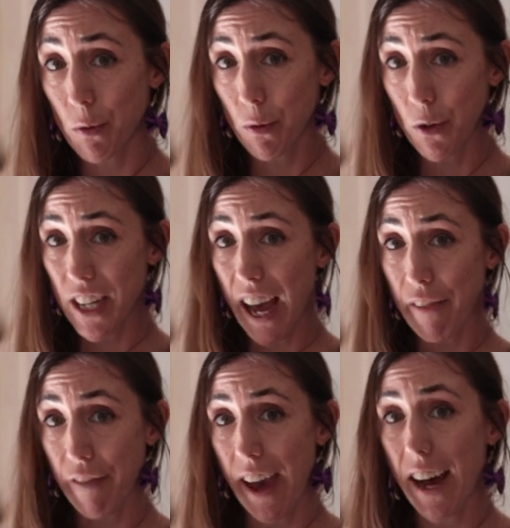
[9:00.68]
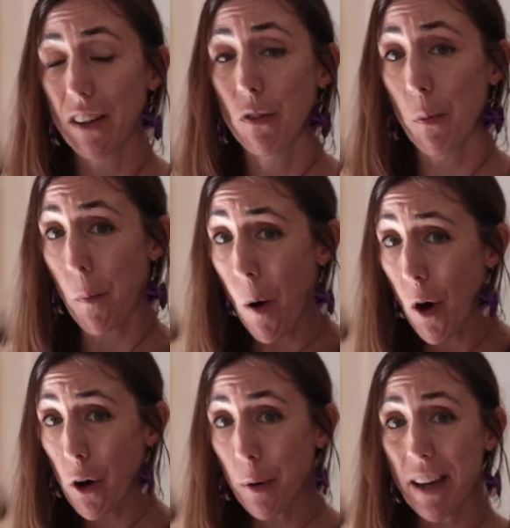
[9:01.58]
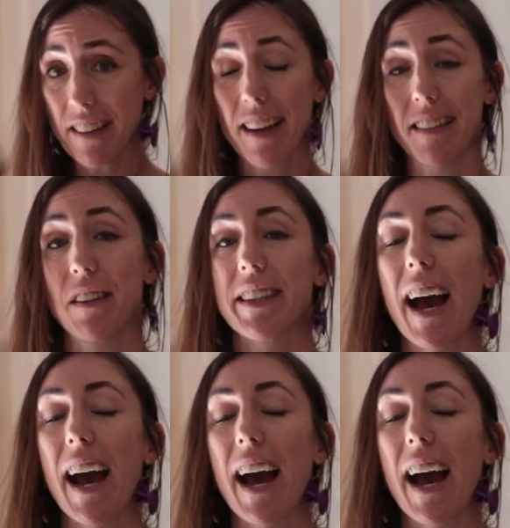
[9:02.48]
de ce que j'ai à faire, de m'en remettre à cette